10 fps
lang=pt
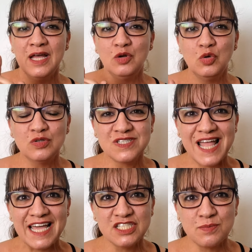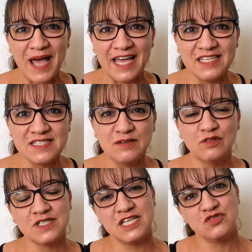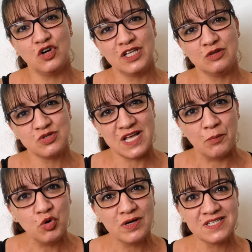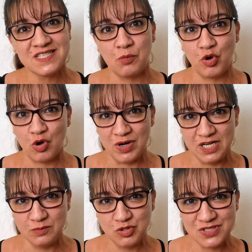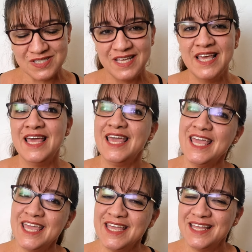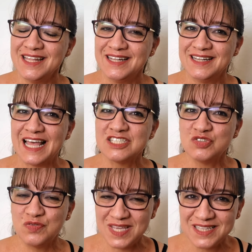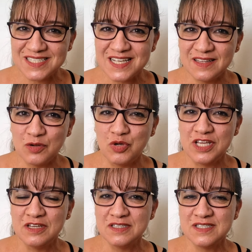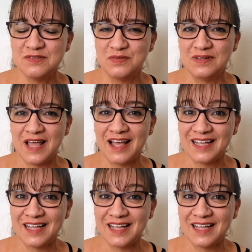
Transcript: Nos 10 mais, vocês votem no Samuca, Samuel Ramos. E nas fitas, categorias, na